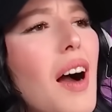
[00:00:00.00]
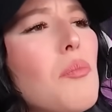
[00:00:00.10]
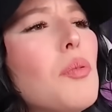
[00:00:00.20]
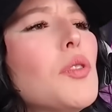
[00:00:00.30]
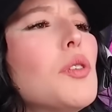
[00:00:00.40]
Ha
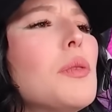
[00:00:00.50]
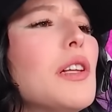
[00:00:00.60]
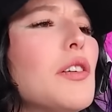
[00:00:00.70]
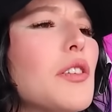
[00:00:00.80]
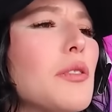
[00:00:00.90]
bunu
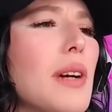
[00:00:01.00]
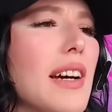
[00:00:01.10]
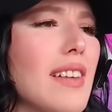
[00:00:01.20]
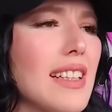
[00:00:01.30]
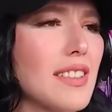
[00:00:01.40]
biliyorum
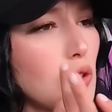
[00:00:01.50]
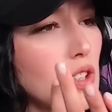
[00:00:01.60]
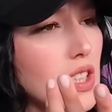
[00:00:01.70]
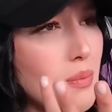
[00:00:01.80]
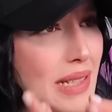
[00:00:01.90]
evet.
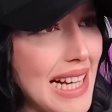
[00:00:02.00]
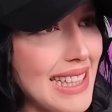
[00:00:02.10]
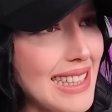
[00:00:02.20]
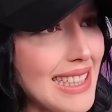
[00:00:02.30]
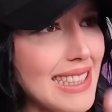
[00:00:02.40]
Kolundaki
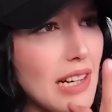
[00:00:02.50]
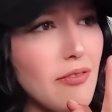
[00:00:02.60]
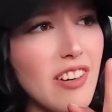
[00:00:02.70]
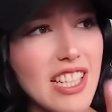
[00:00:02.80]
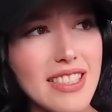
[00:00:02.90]
bileklikle
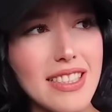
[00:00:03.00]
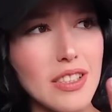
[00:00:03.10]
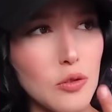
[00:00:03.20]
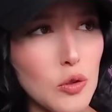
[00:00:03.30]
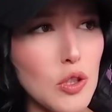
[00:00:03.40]

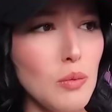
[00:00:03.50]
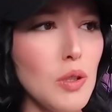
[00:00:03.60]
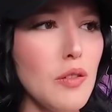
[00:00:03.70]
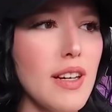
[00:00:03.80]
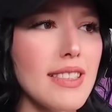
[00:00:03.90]
valizin
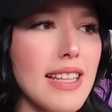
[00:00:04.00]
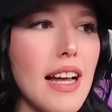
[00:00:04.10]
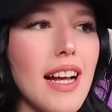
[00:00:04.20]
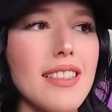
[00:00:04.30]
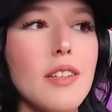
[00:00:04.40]
uyumlu ve
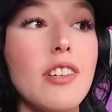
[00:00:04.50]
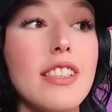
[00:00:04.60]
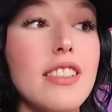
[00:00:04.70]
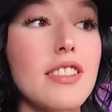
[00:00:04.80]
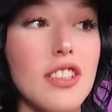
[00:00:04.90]
sen aslında
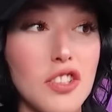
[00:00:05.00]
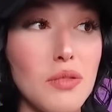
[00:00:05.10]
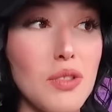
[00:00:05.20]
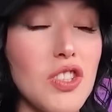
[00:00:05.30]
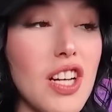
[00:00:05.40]
valizini
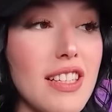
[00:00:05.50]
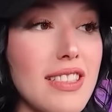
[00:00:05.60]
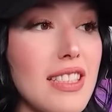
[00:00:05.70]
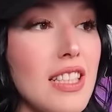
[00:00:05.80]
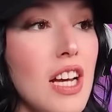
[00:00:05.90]
taşımayacaksın